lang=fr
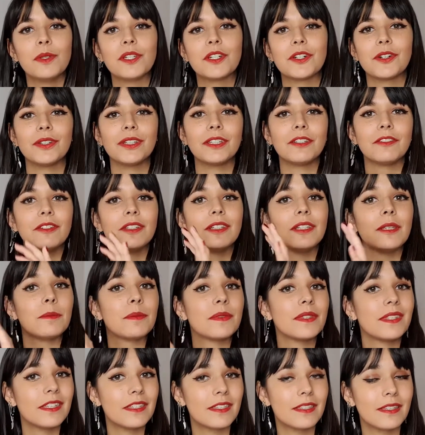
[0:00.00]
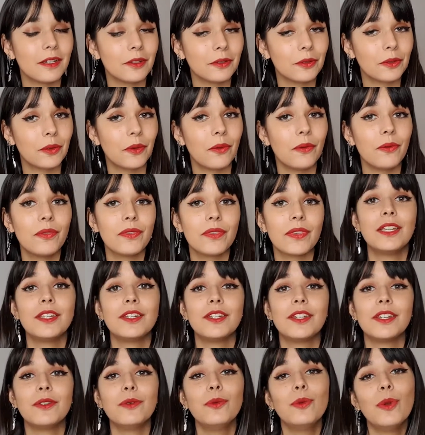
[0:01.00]
mais j'en ai fait des petites incrustes.
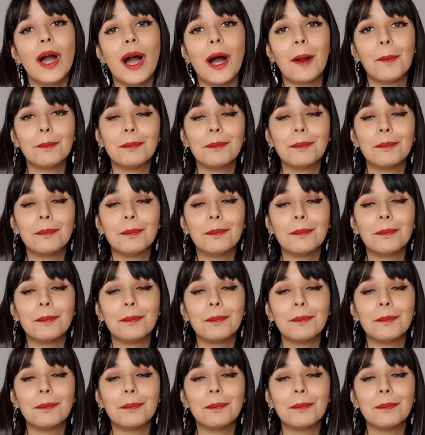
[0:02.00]
J'ai eu un